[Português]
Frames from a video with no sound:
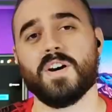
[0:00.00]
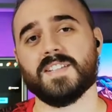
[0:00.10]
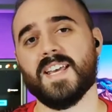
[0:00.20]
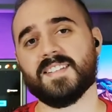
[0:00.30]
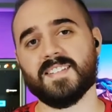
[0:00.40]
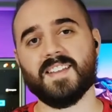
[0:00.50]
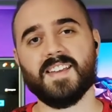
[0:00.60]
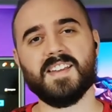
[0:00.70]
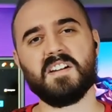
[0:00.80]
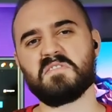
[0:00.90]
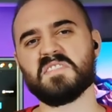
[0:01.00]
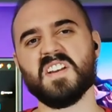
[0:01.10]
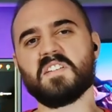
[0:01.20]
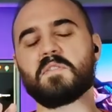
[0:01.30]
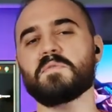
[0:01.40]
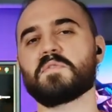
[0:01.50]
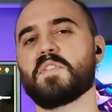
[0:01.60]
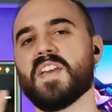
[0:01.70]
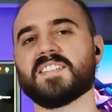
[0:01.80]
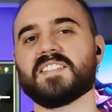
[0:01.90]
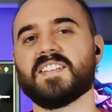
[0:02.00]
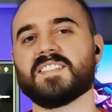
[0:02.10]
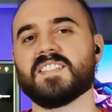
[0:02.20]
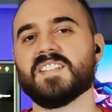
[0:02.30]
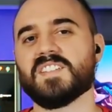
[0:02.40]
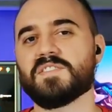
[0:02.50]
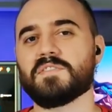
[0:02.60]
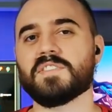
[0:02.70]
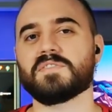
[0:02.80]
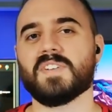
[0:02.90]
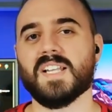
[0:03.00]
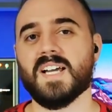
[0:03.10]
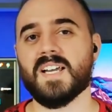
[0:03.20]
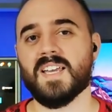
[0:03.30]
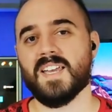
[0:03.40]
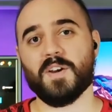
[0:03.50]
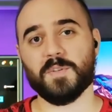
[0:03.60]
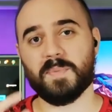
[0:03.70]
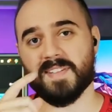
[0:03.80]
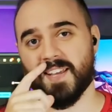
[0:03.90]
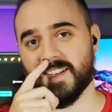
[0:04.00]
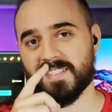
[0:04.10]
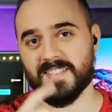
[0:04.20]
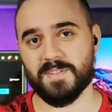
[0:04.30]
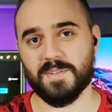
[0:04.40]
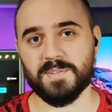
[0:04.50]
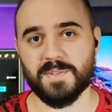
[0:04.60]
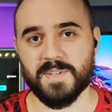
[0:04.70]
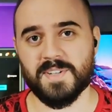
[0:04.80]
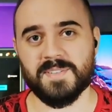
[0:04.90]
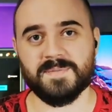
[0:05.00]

Ó, dessas aí a única que eu conheci assim, já tinha ouvido falar, é o especialista em odor.